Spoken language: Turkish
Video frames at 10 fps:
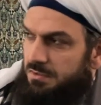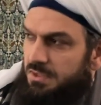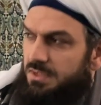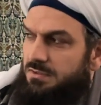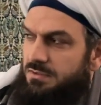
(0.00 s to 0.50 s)

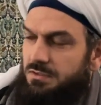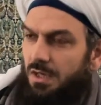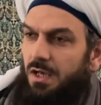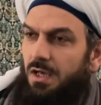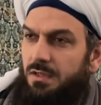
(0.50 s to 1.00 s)
İkisinin
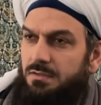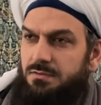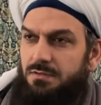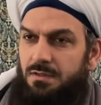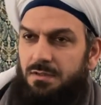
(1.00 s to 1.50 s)

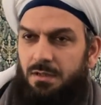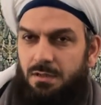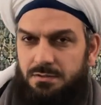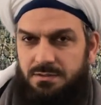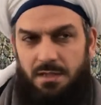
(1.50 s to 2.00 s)
hayatından da
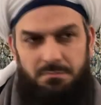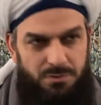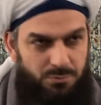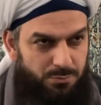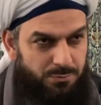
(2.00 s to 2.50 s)
sen
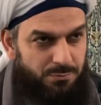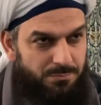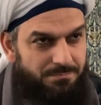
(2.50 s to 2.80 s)
mesulsun.